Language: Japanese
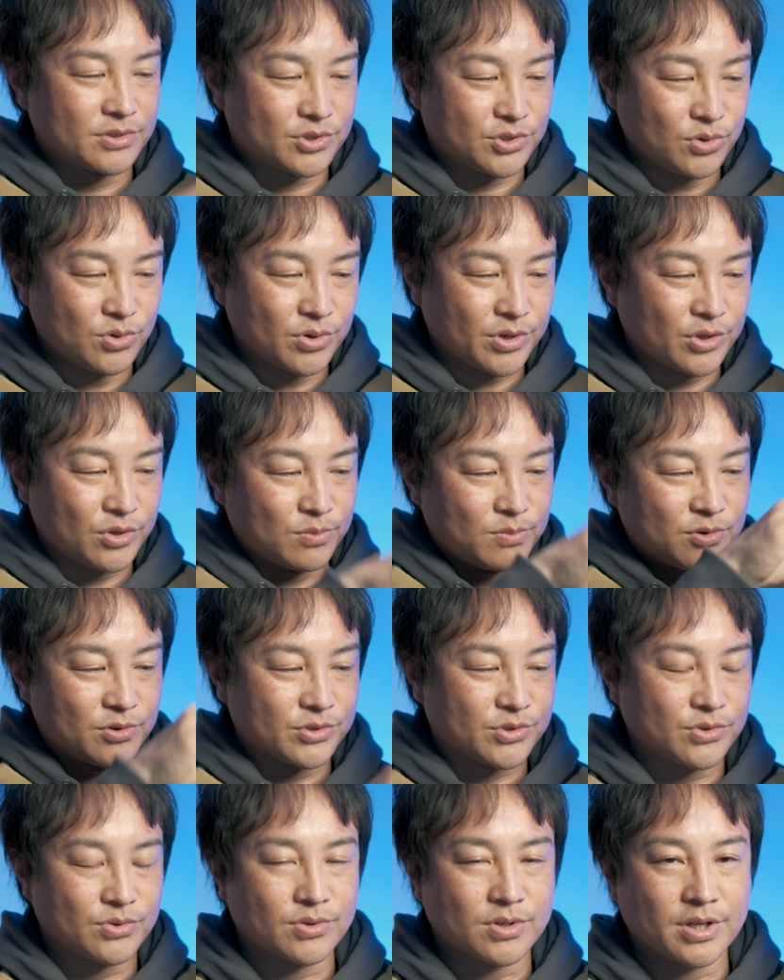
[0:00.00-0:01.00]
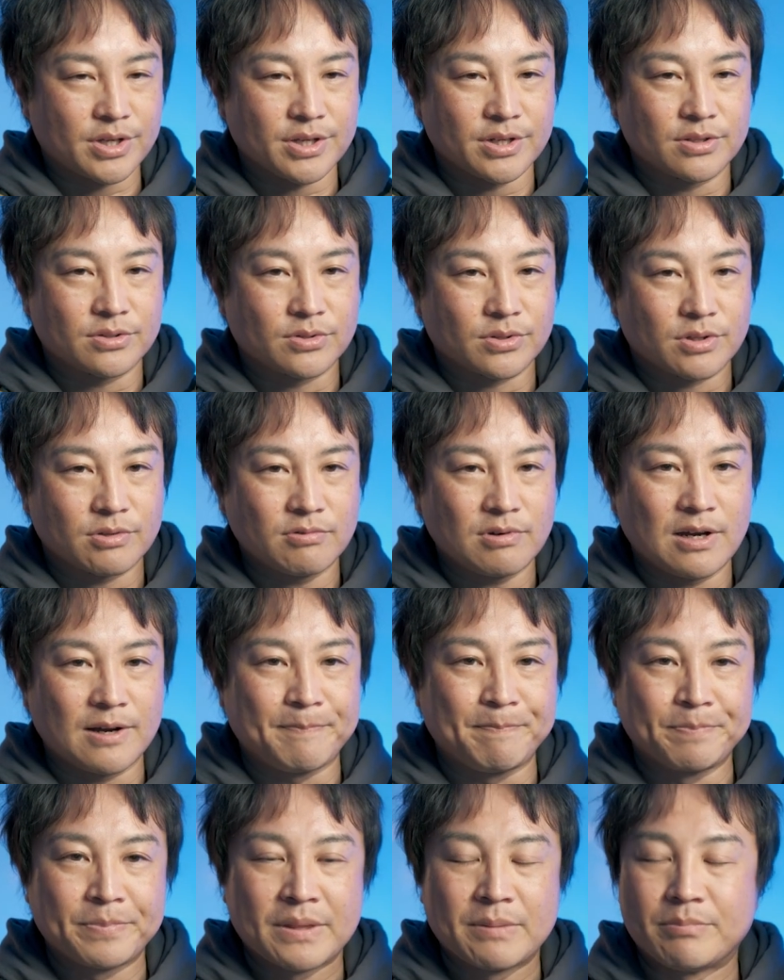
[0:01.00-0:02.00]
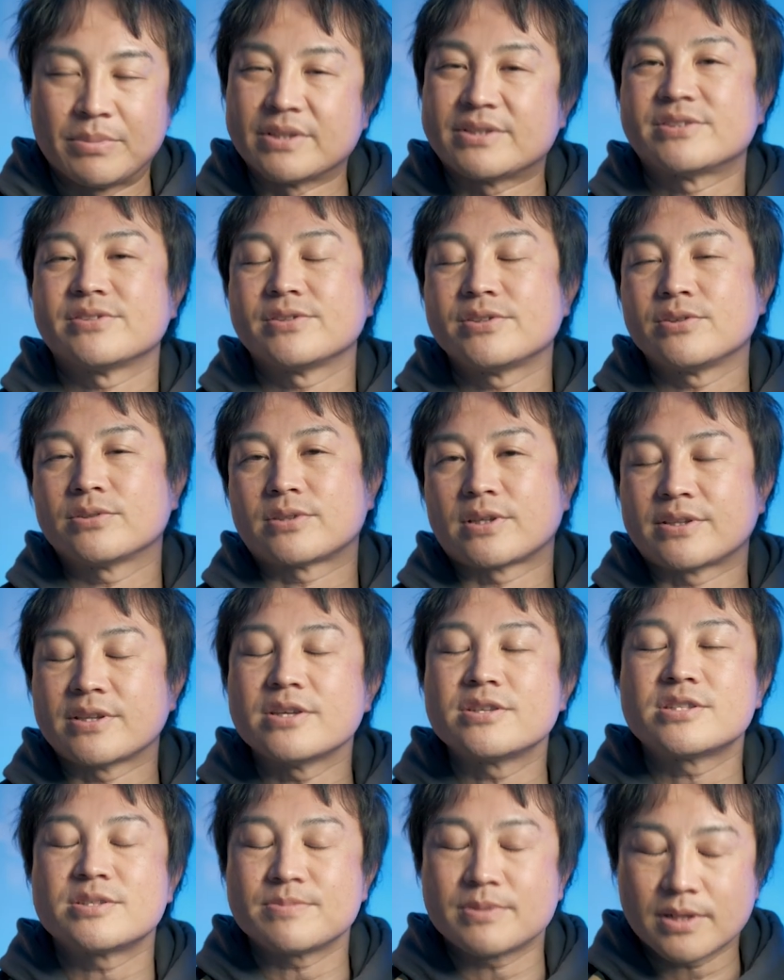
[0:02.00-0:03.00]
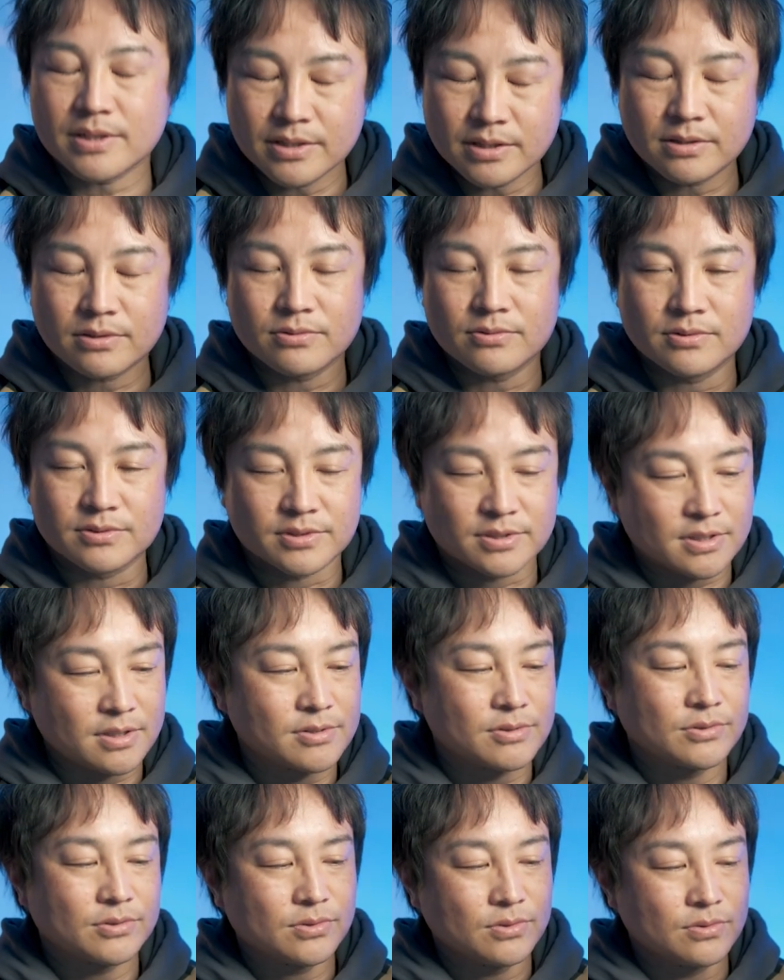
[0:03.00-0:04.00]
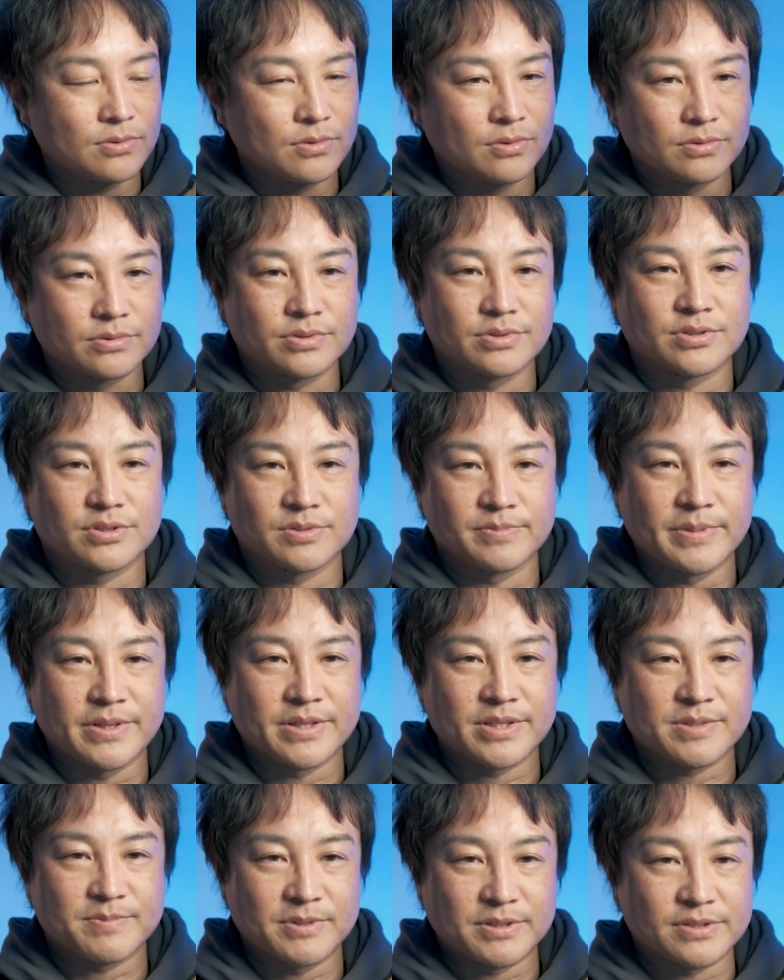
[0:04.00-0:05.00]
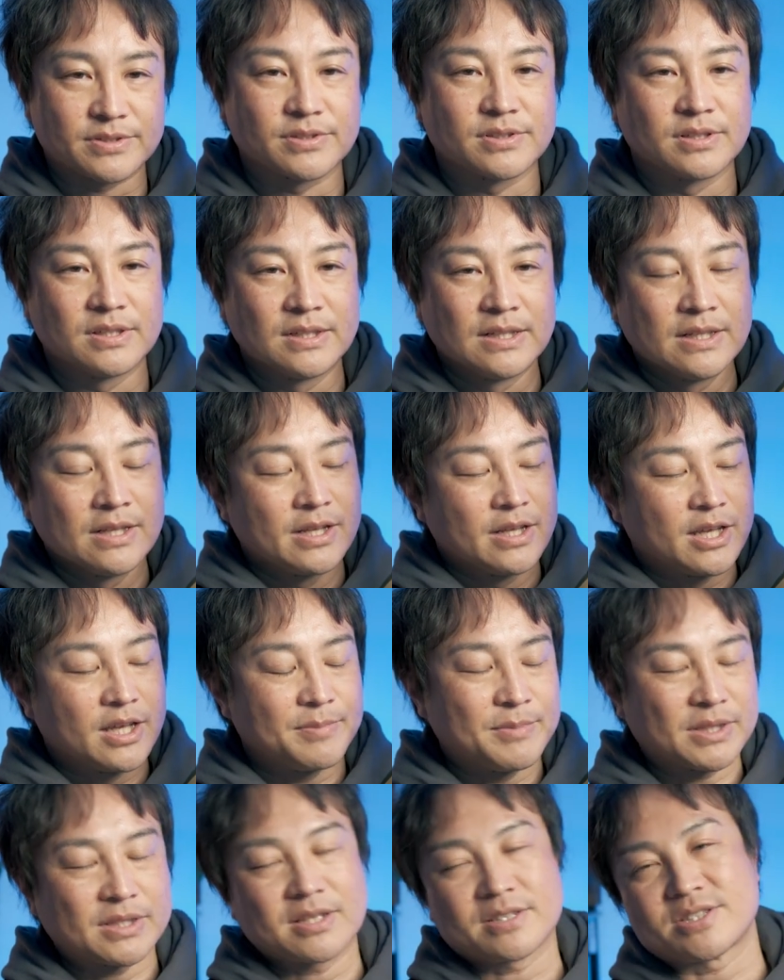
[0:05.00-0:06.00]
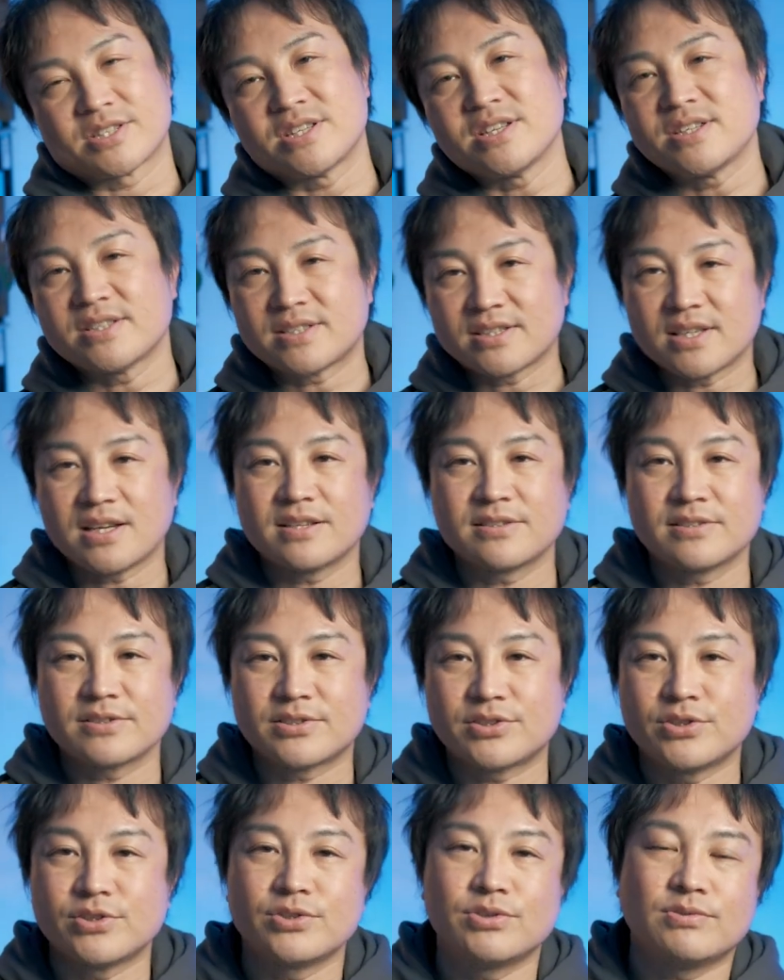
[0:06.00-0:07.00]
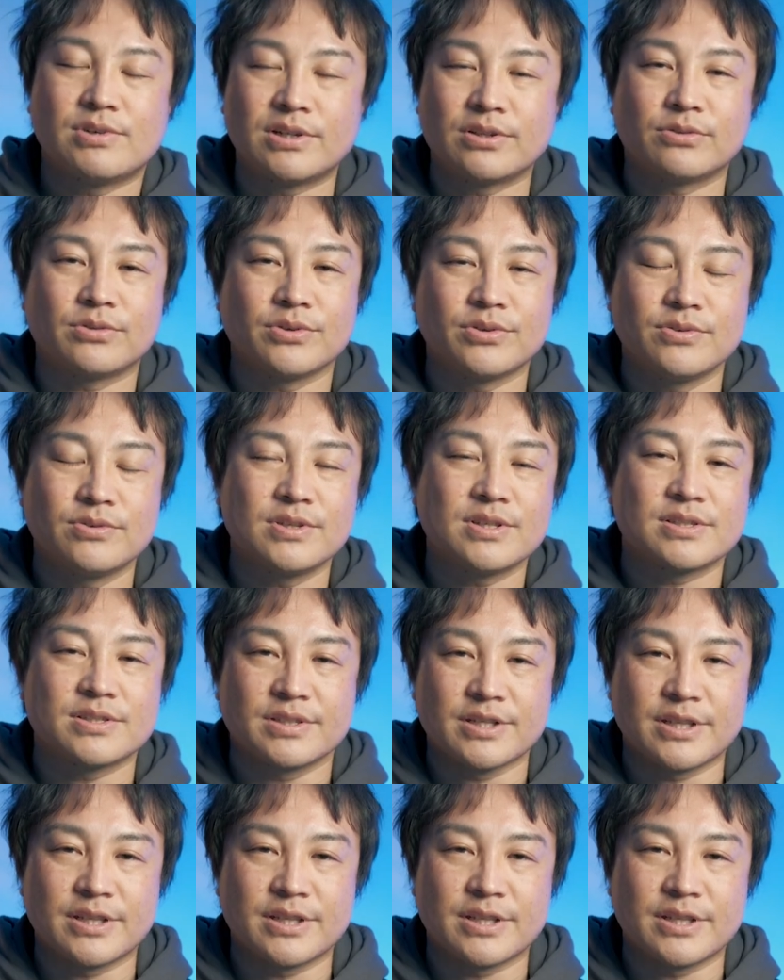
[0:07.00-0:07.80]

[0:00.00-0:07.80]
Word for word: 上下のモーションをかけるときは別売りの縦位置ブラケットを使うことをお勧めしますまた C スターズ Q1 というです